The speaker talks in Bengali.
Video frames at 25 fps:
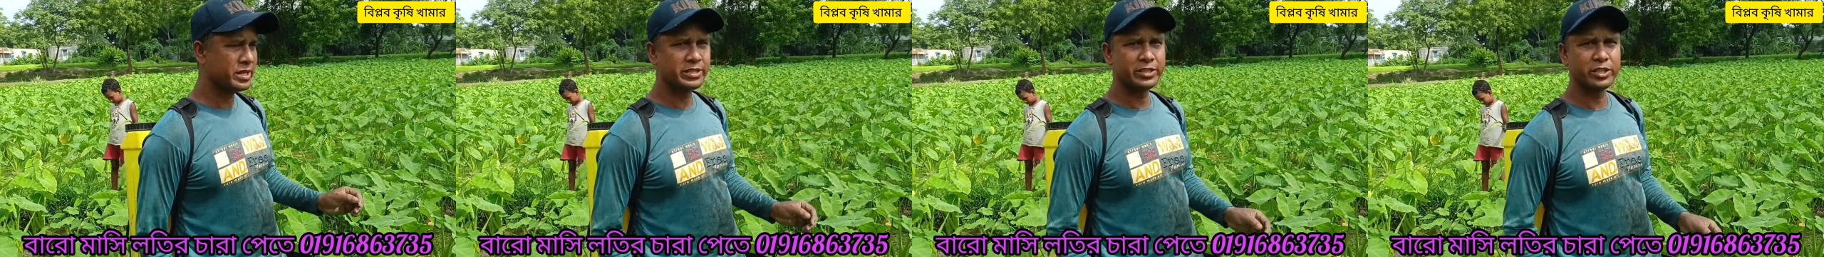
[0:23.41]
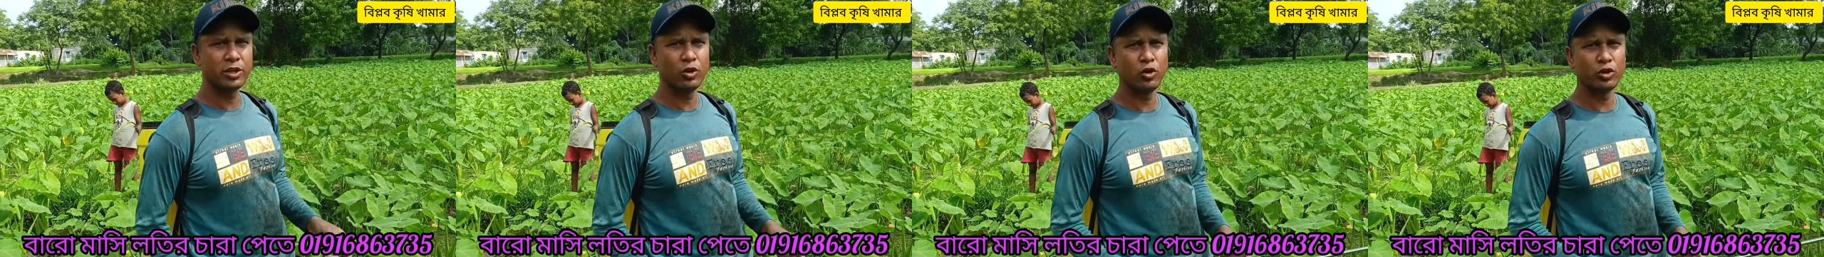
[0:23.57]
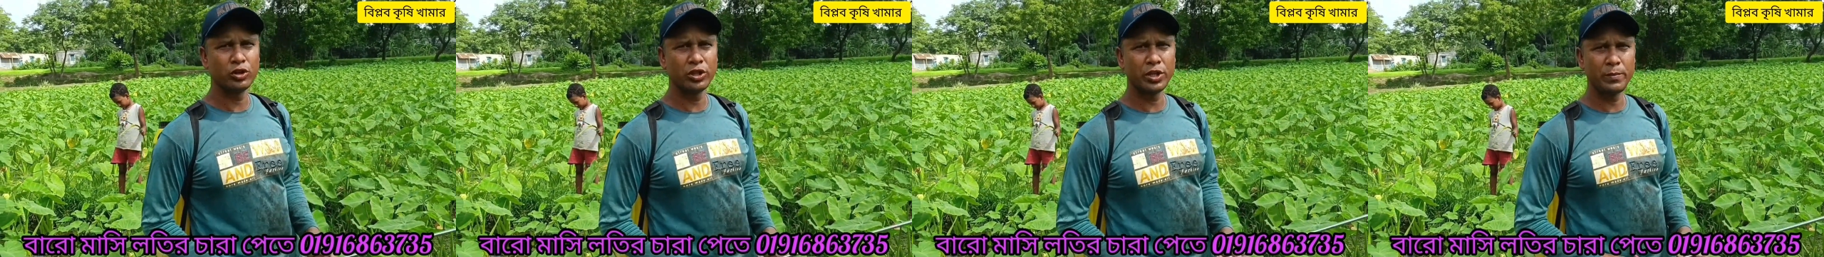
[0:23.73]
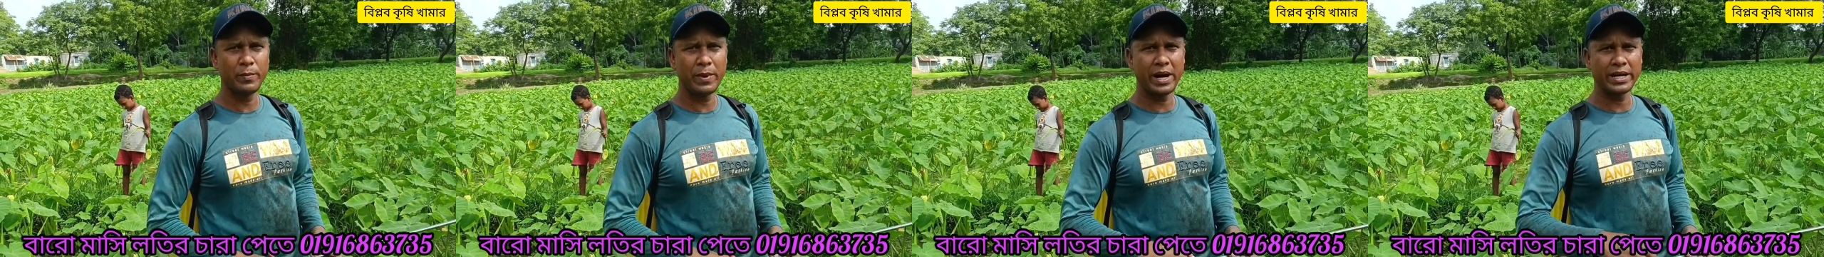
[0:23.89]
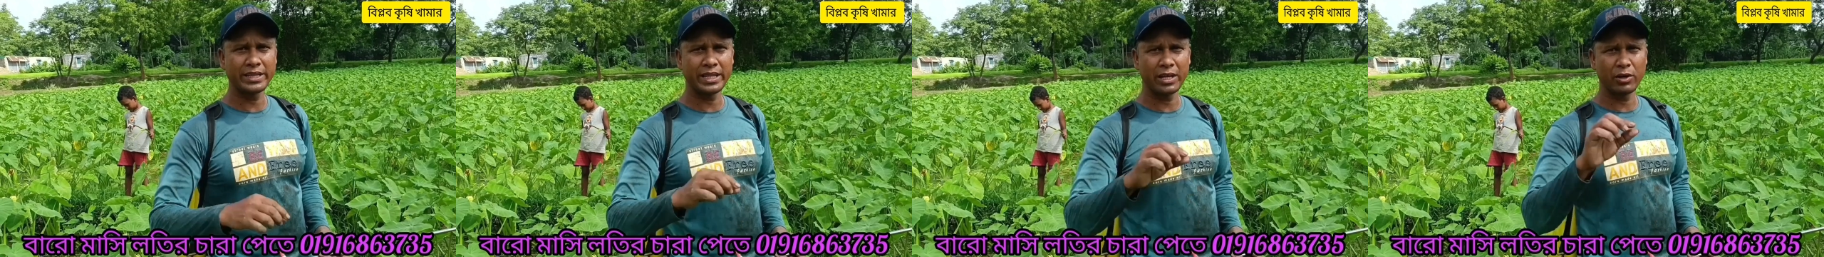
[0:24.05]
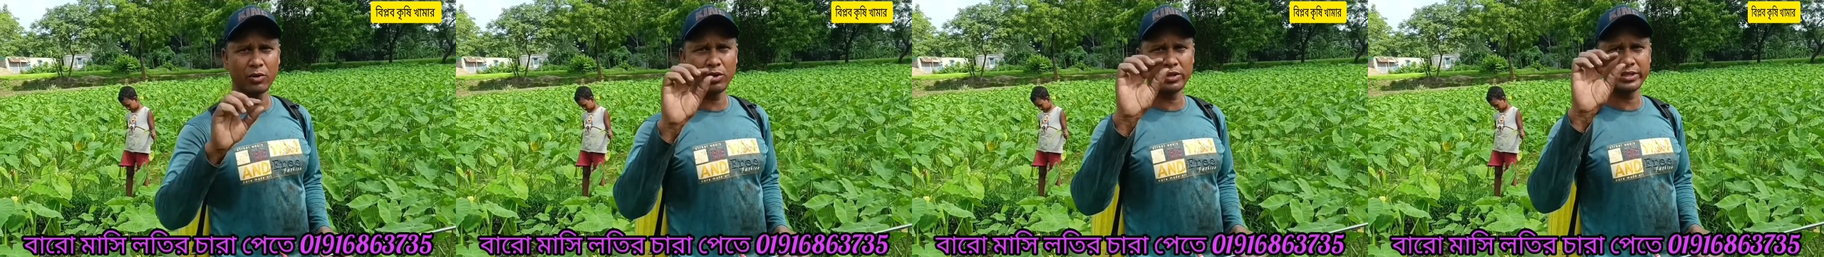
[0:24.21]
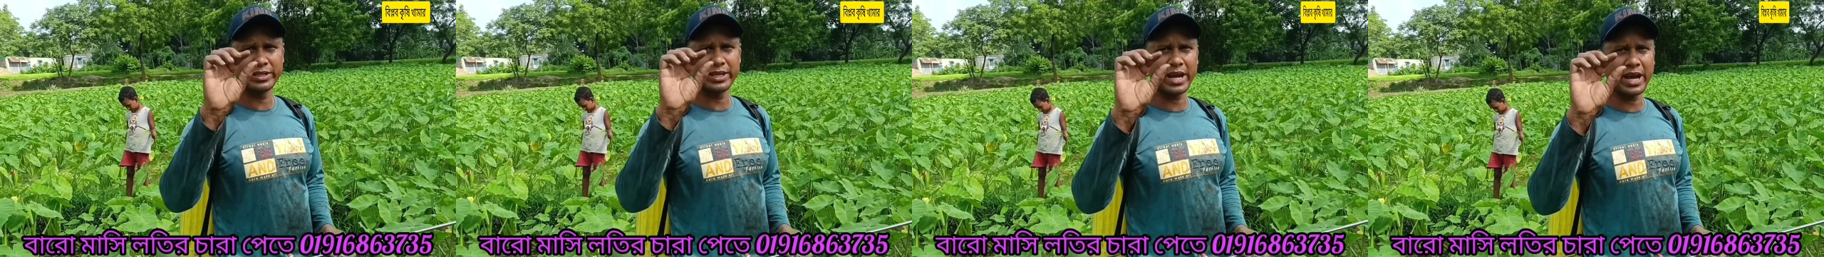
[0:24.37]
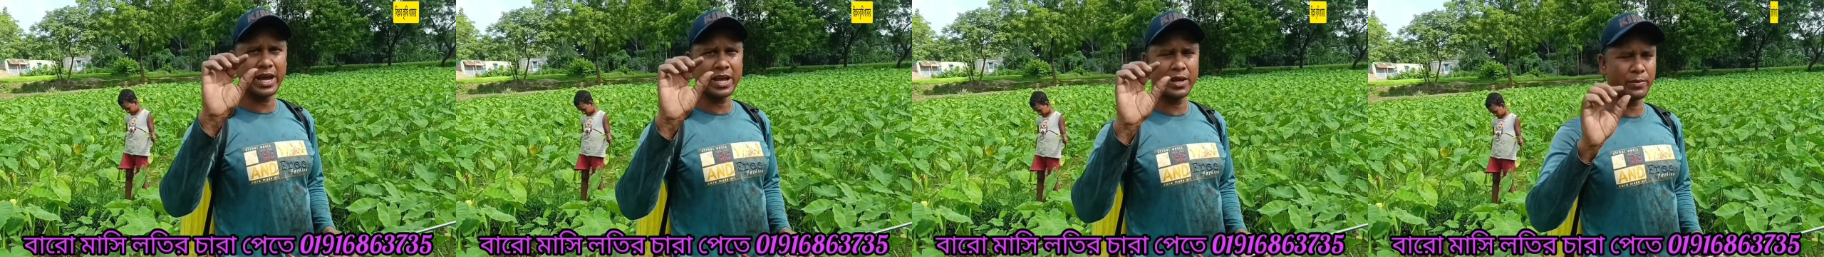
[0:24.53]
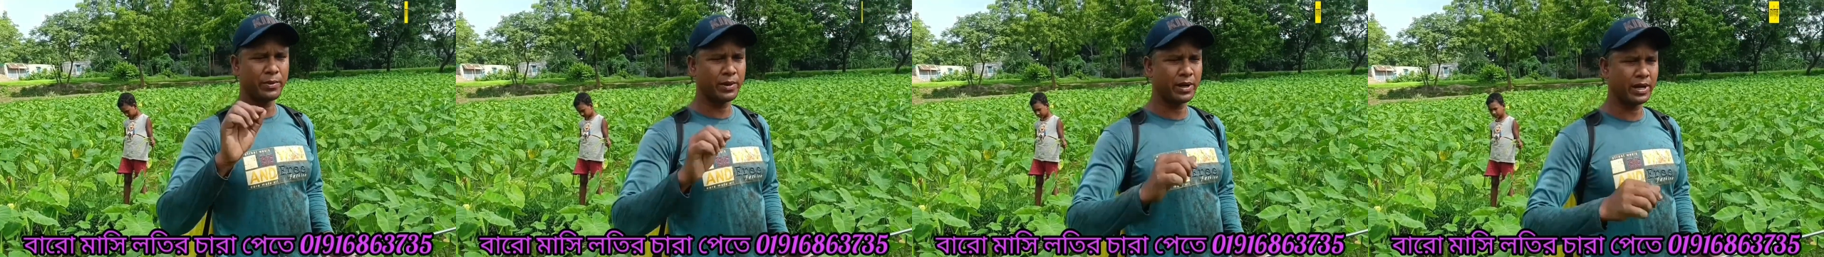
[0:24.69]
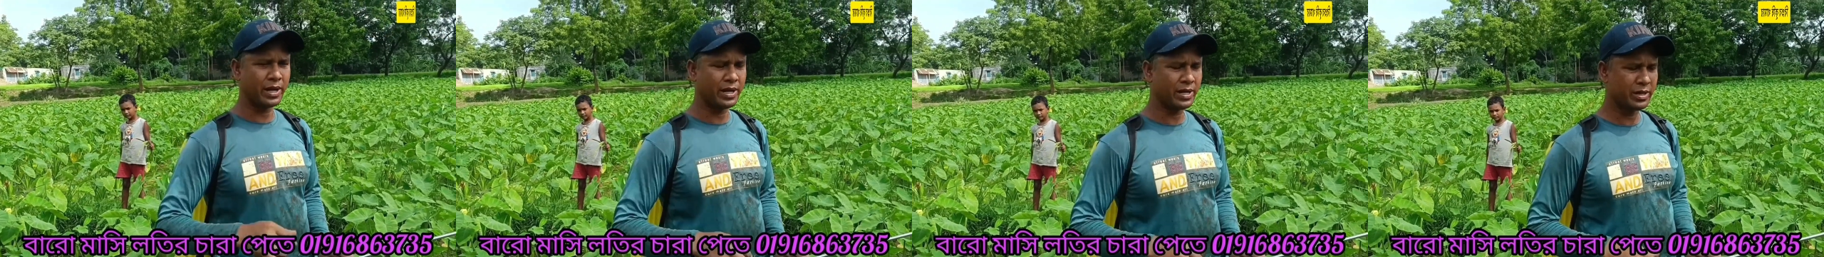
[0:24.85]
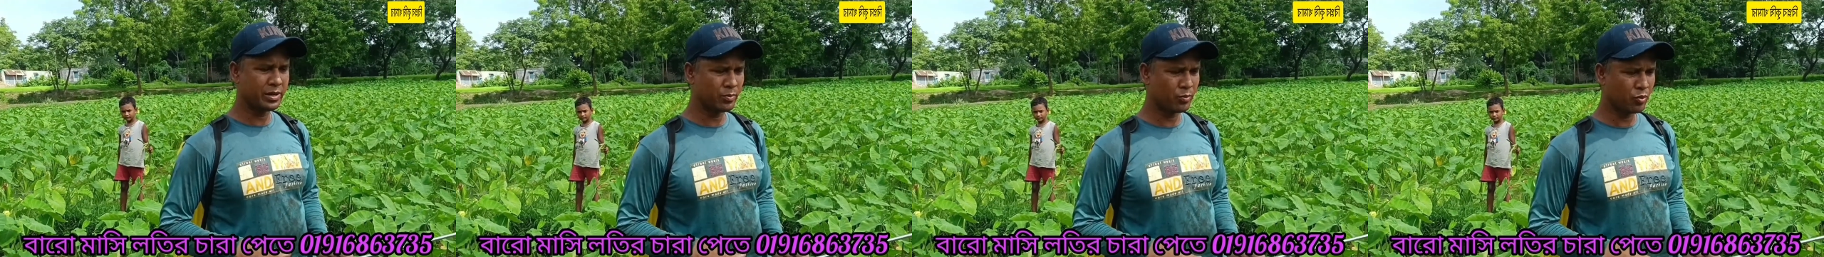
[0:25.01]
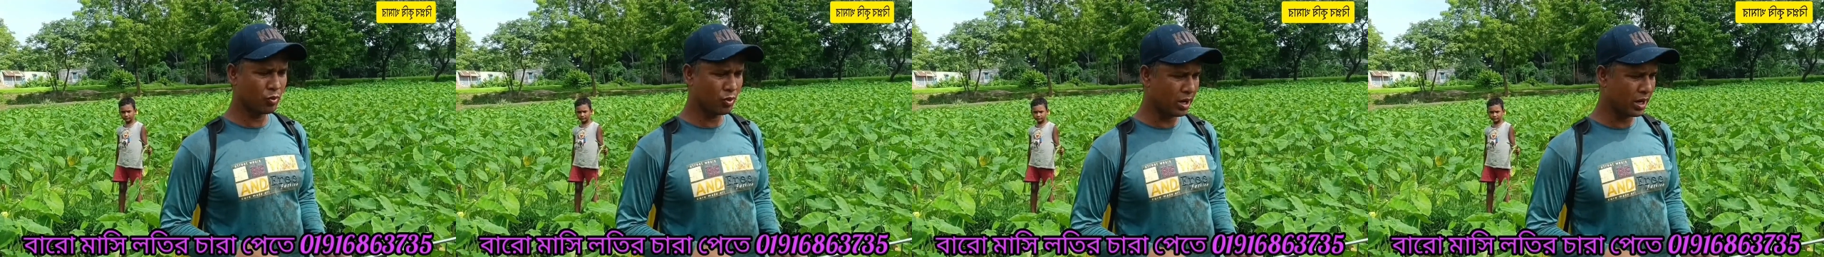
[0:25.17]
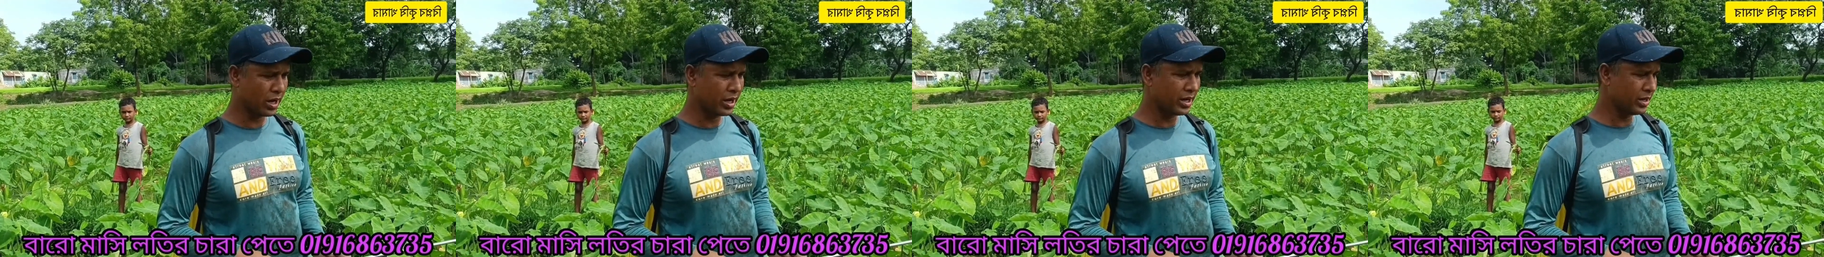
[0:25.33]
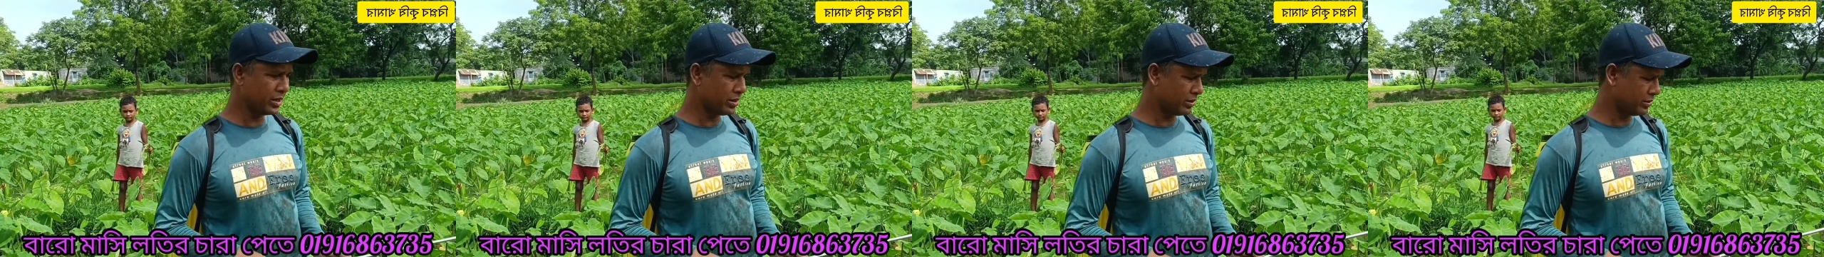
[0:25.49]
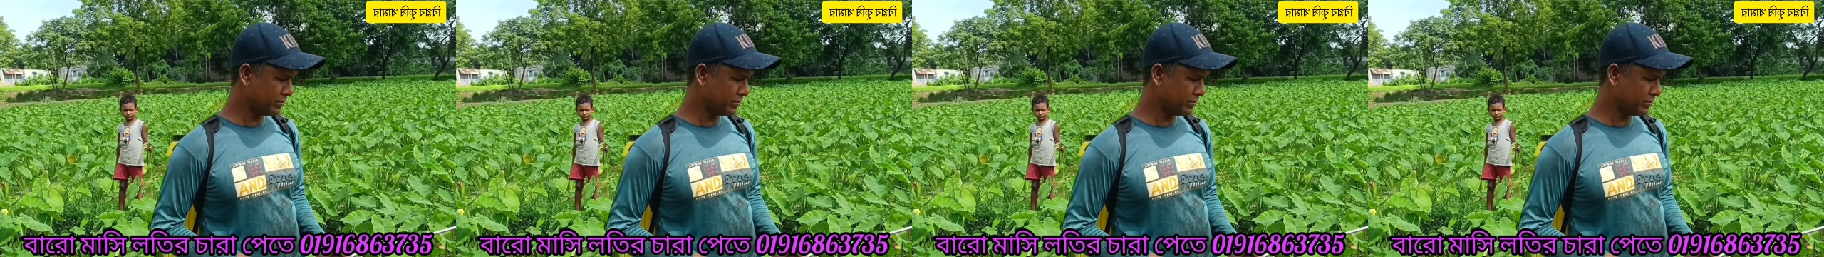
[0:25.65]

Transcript: যে লতির মাথাগুলো যে খাইয়ে ফেলায় পোকায়